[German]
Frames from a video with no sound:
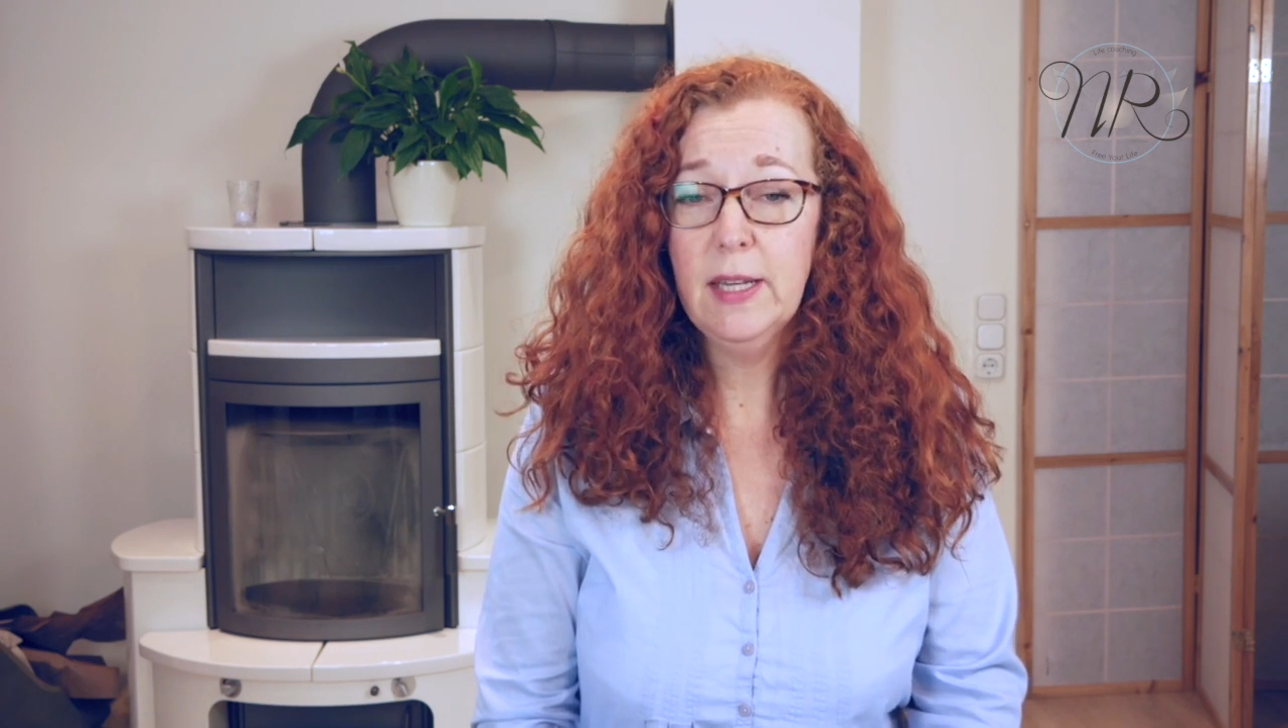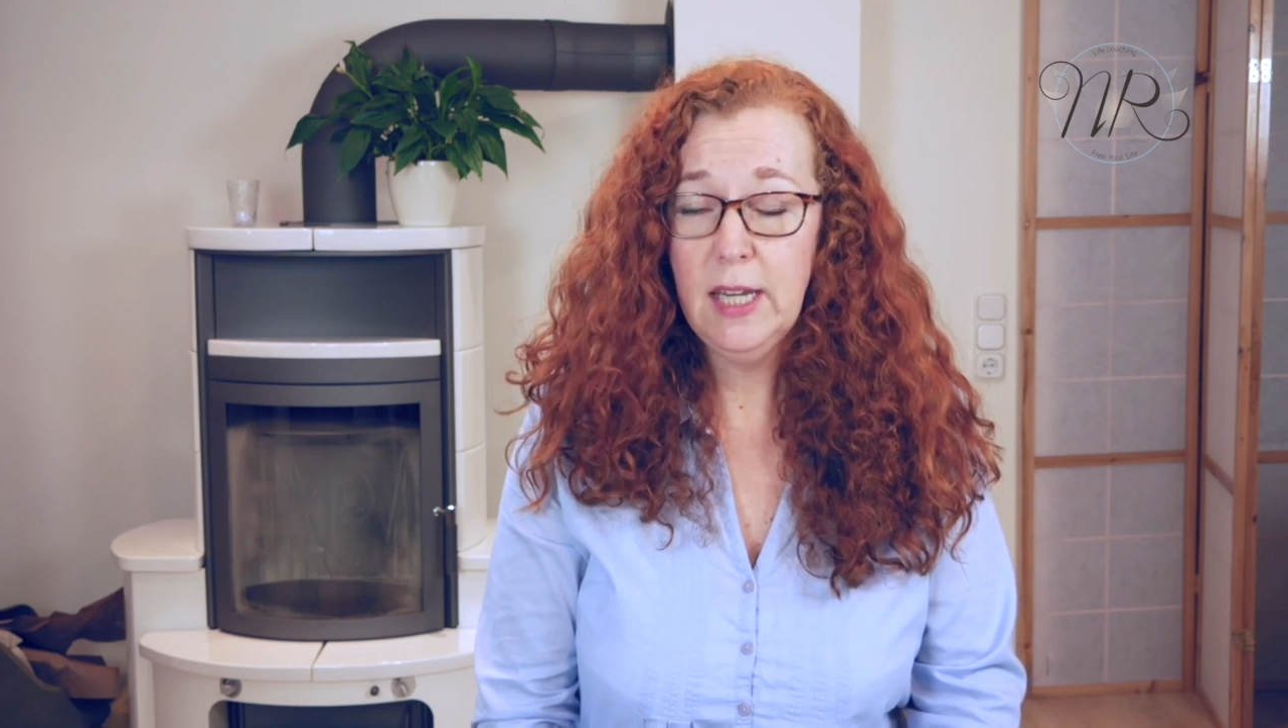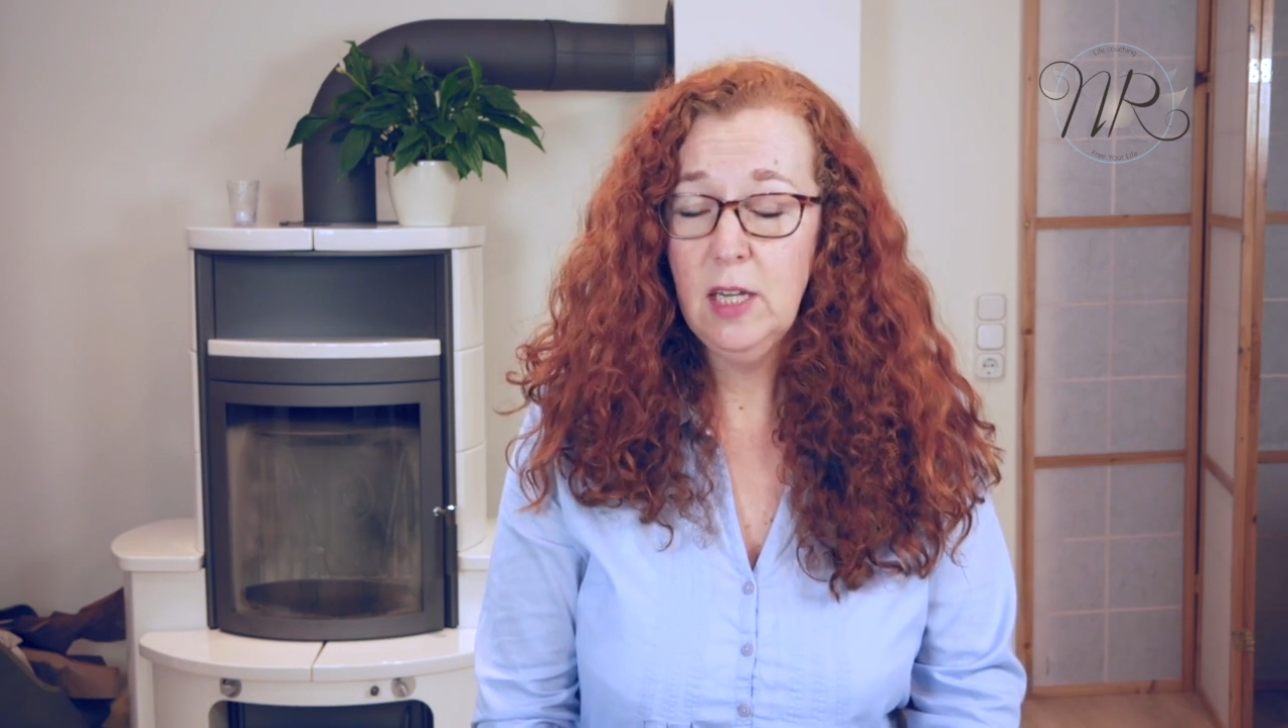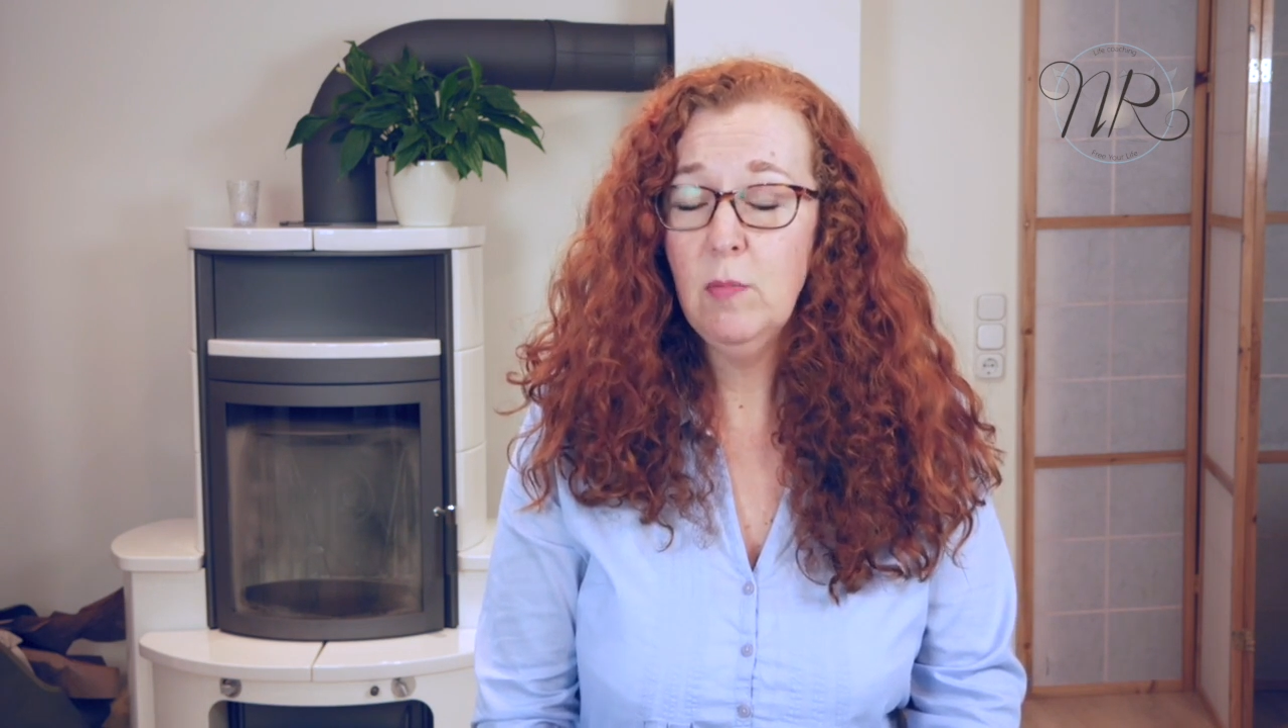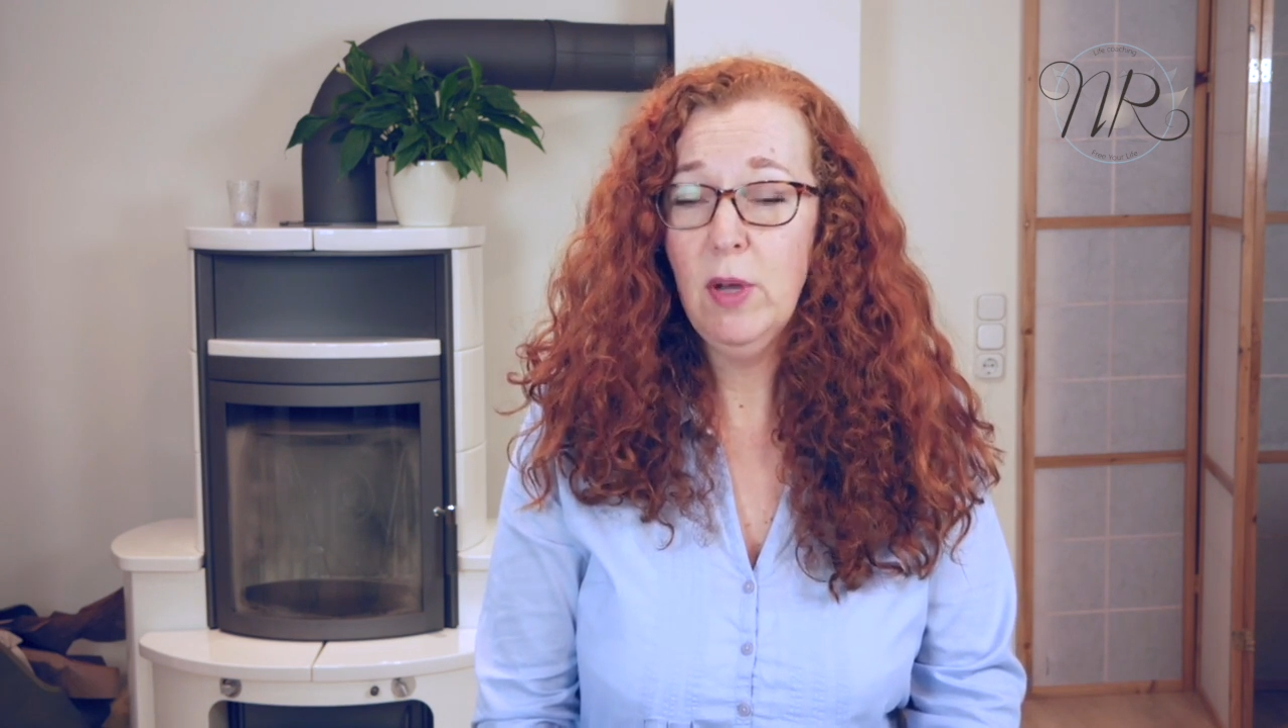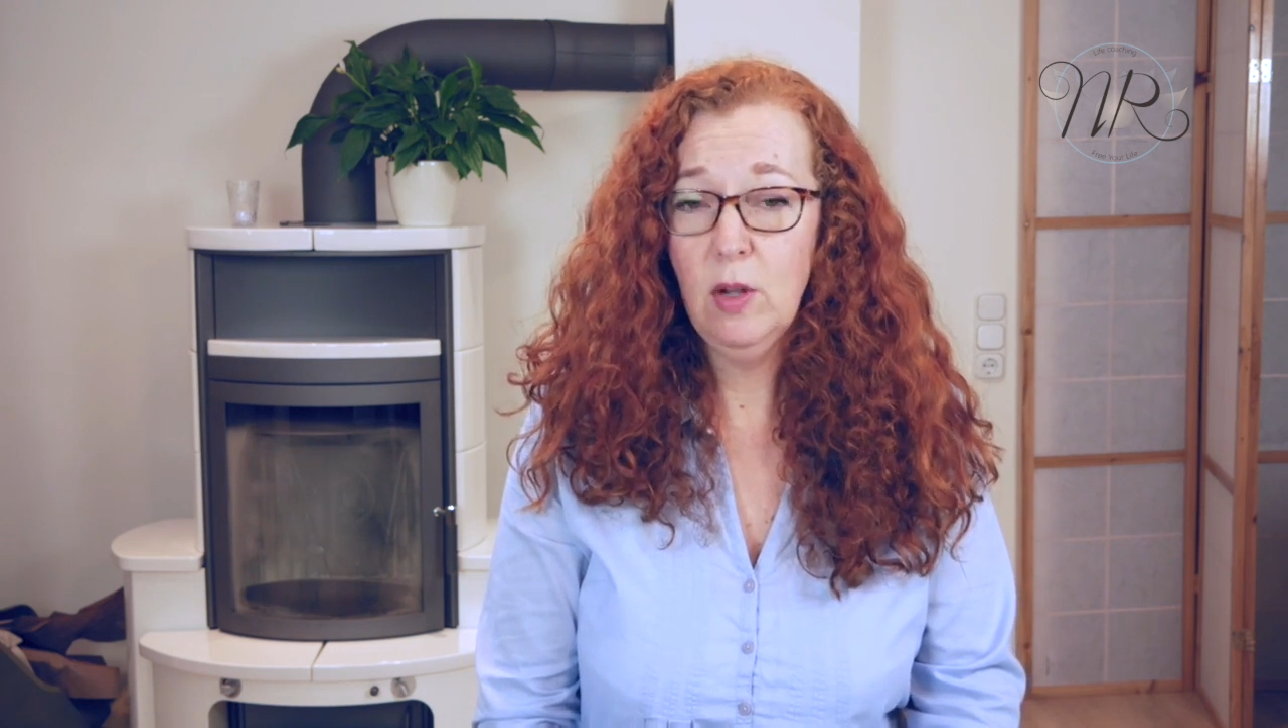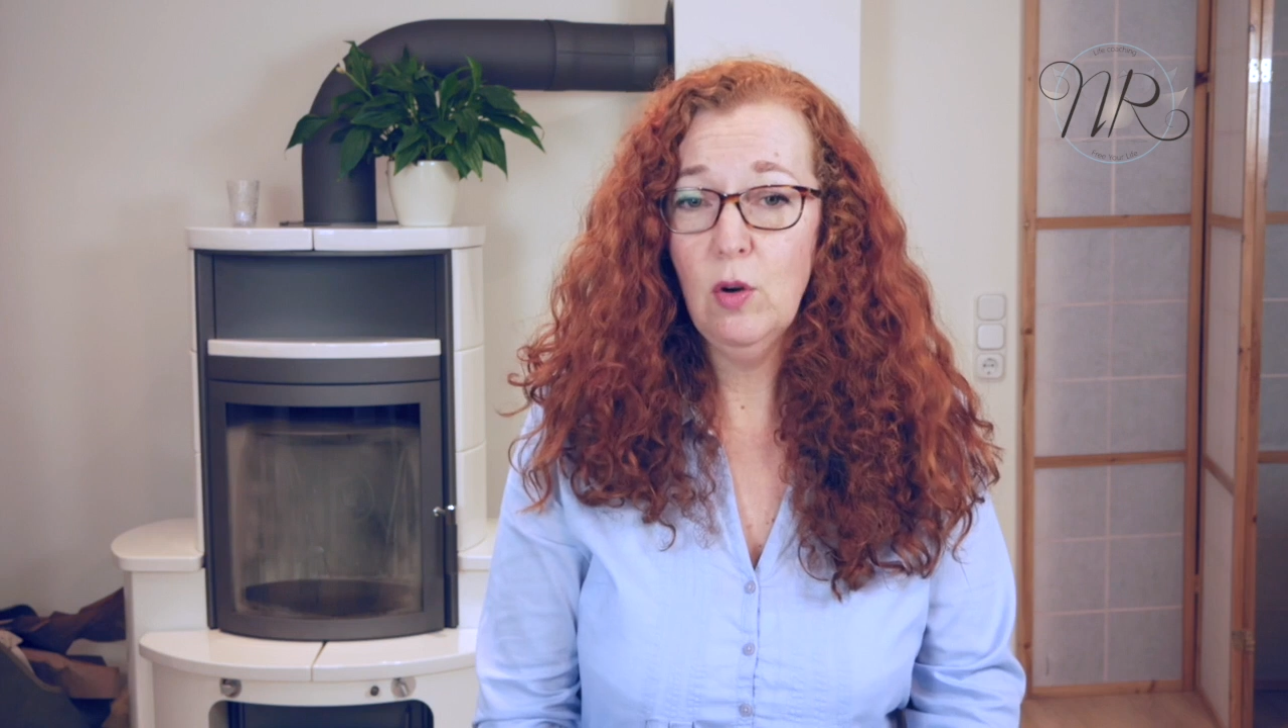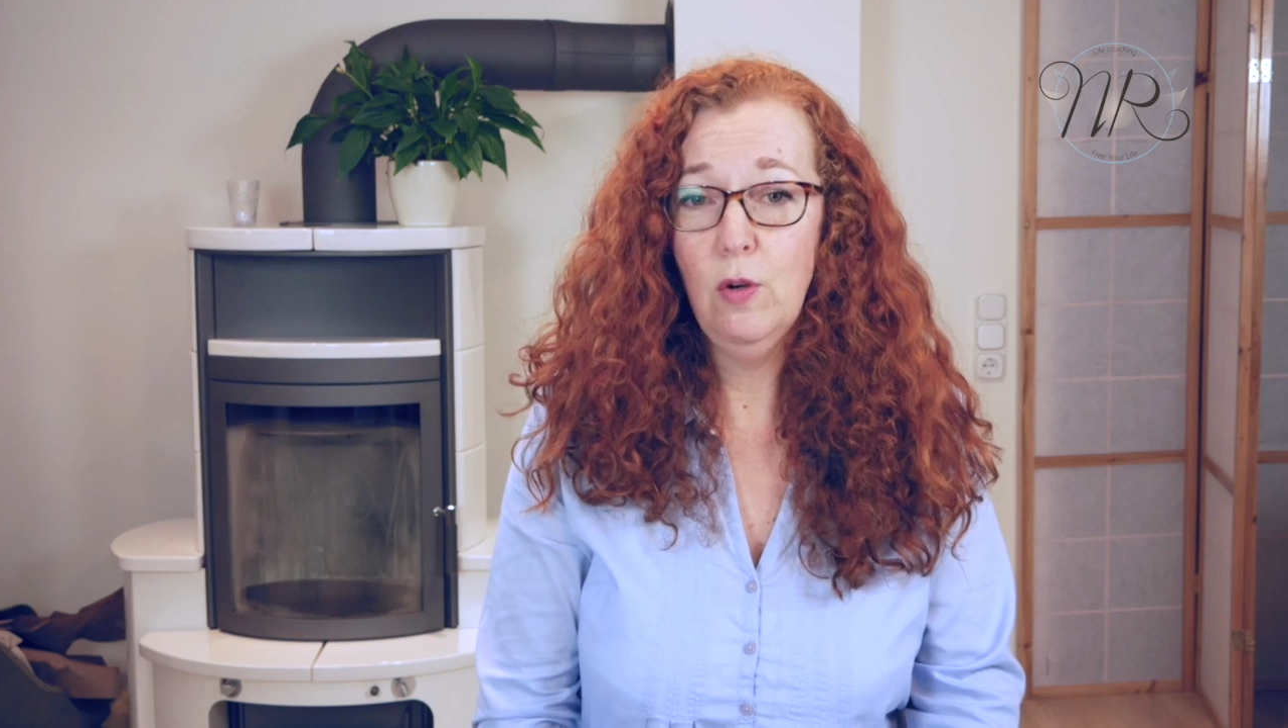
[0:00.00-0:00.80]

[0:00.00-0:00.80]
erkennt man auch